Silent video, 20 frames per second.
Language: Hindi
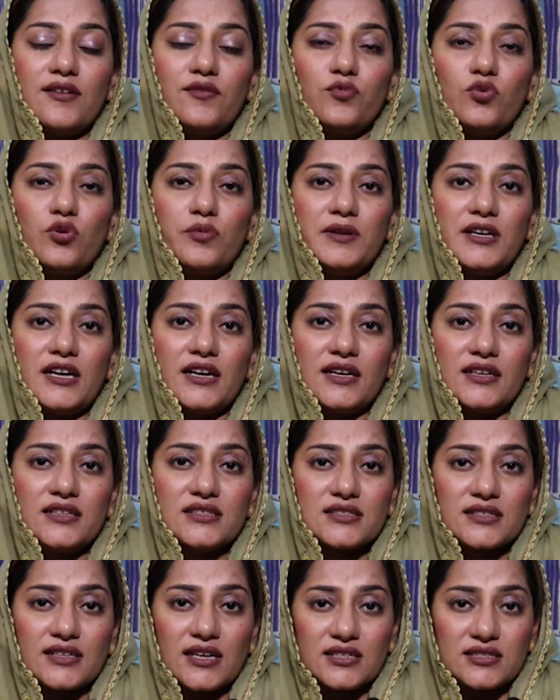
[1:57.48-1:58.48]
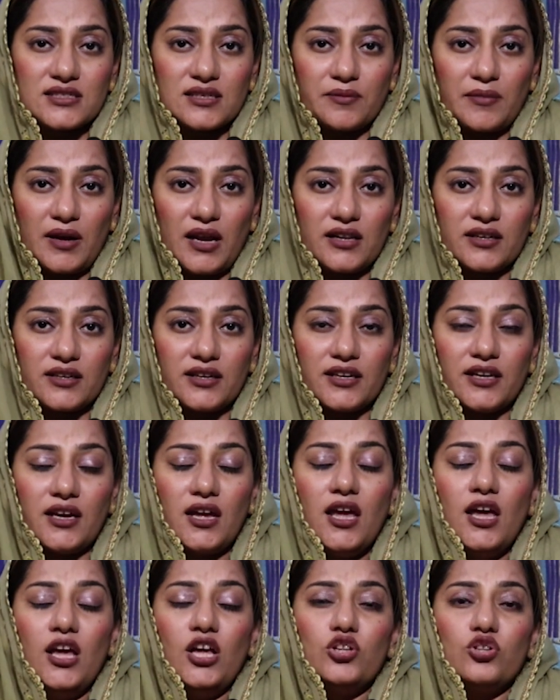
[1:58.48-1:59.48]
हैं वो भी अगर इसका इस्तेमाल
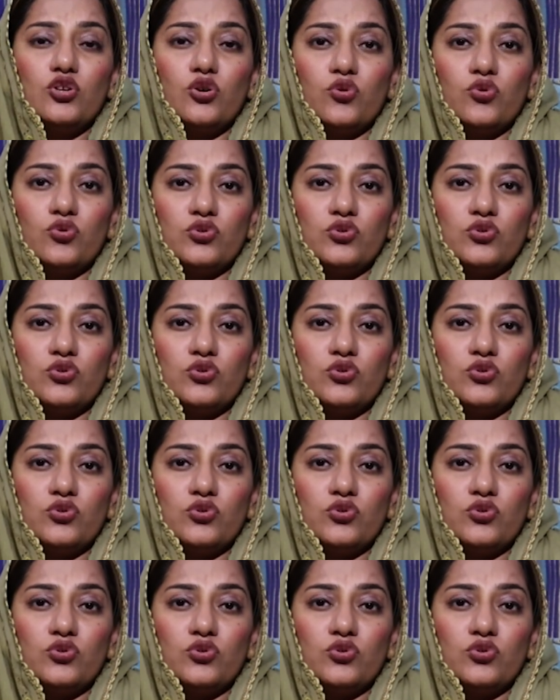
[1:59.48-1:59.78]
करें तो